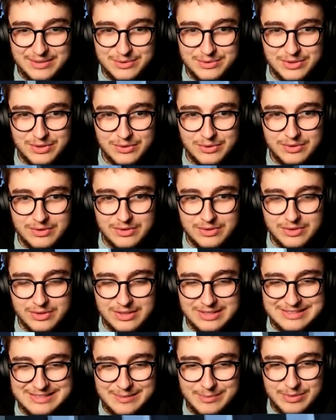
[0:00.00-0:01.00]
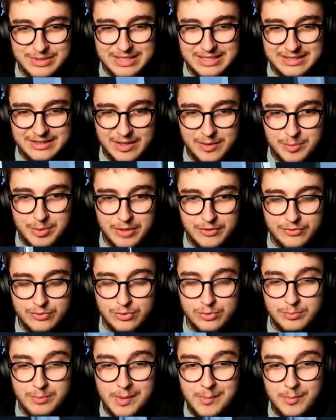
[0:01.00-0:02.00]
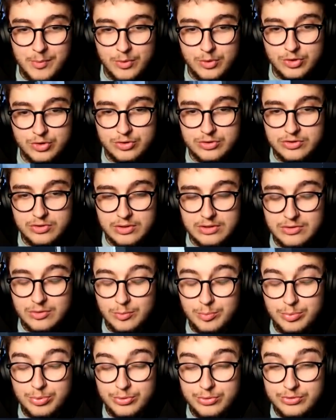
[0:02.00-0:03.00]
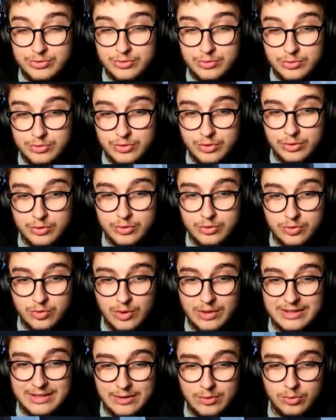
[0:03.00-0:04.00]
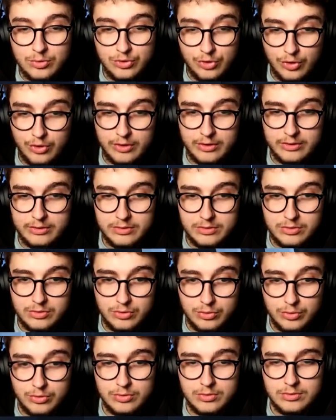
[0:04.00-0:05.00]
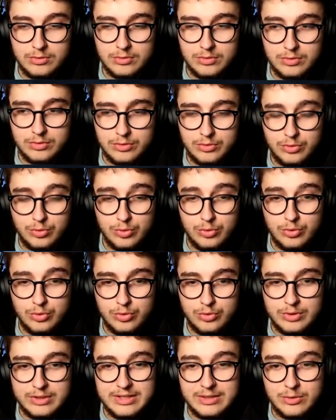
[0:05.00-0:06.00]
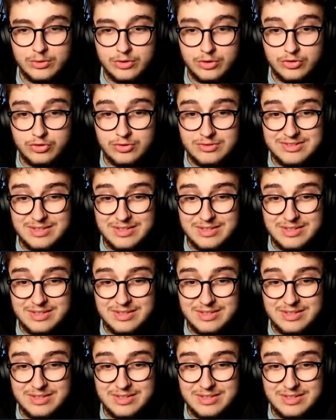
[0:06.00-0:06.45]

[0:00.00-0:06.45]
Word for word: longtemps que les abonnés t'avaient pas vu. Même eux, je suis sûr, ils sont plus contents que toi, t'es content. Hein. que toi, t'es contente. Ah. Je